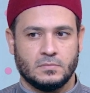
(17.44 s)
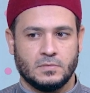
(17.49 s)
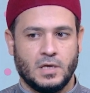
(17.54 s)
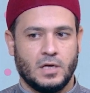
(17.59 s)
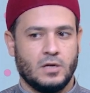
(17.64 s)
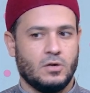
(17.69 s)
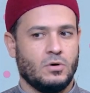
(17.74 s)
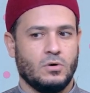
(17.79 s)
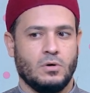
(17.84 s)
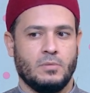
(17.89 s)

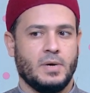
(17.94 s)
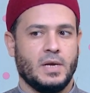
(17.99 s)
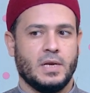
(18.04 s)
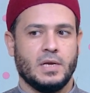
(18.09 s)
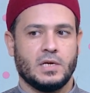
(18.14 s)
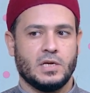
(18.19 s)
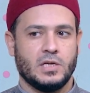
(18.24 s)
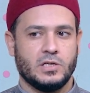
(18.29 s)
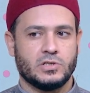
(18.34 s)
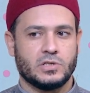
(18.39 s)
يعني هو ما
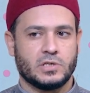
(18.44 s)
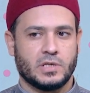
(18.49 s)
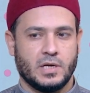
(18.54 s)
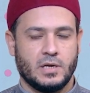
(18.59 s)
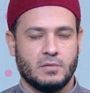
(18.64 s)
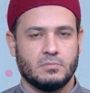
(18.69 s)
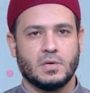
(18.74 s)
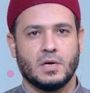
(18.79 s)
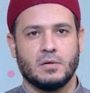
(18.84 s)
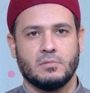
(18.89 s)
قالكيش
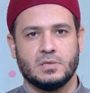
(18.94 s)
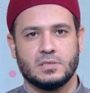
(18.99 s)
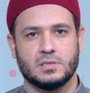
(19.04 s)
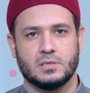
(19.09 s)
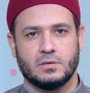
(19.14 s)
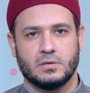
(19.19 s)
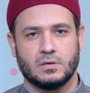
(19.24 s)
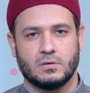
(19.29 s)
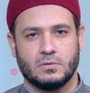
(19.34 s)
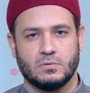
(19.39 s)
الكلام ده قبل
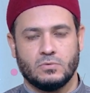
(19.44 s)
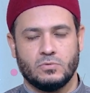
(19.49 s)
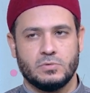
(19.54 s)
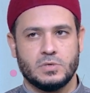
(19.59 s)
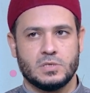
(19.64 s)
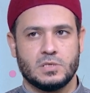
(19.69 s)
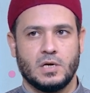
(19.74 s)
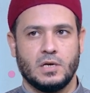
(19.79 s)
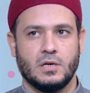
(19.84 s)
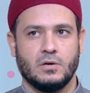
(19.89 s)
الزواج
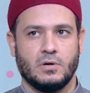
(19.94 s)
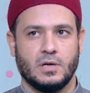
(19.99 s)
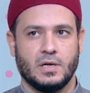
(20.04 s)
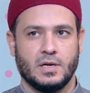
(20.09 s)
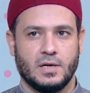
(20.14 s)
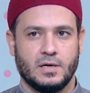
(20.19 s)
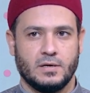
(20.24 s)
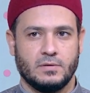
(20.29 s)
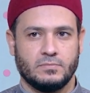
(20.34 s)
وبيصلي ولا لا